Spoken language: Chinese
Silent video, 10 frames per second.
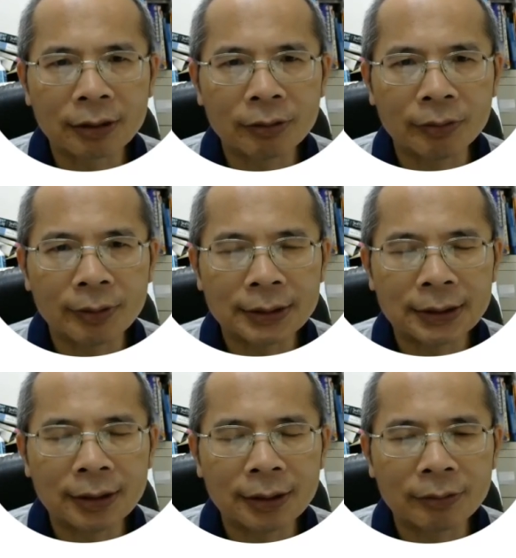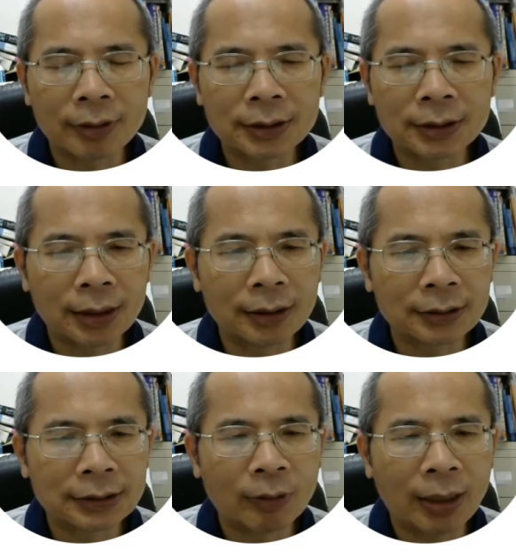因为远期合约是
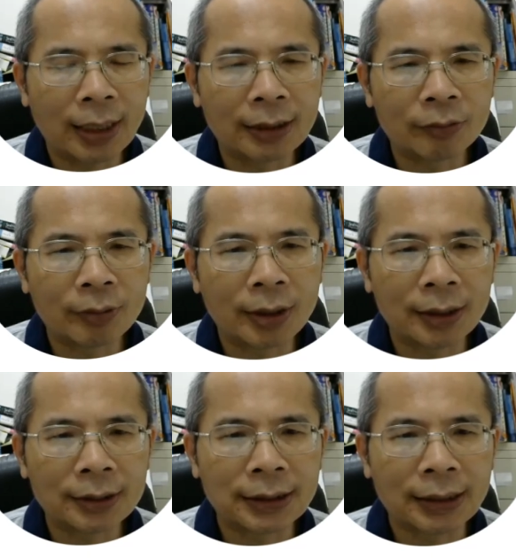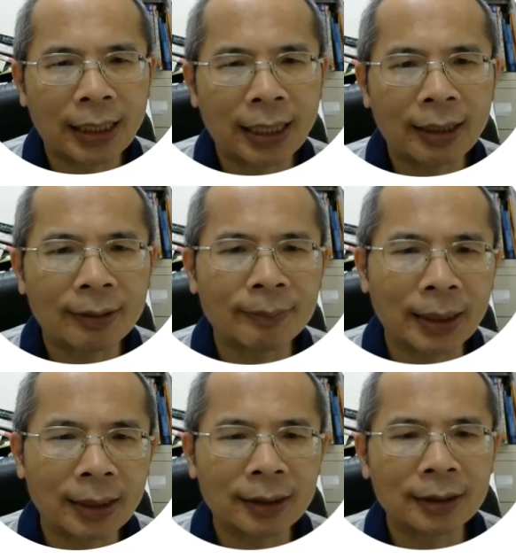刻字化合约，而且它
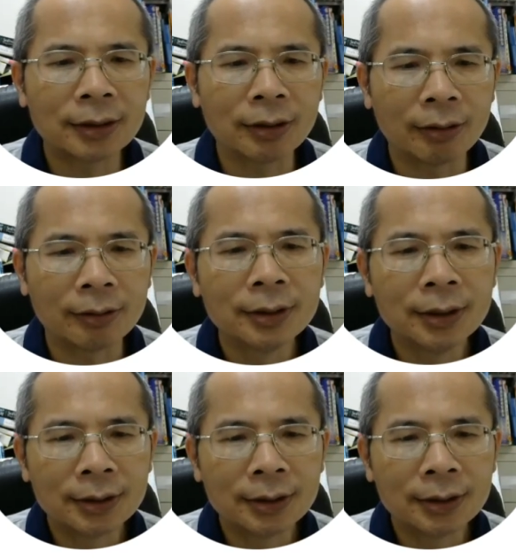没有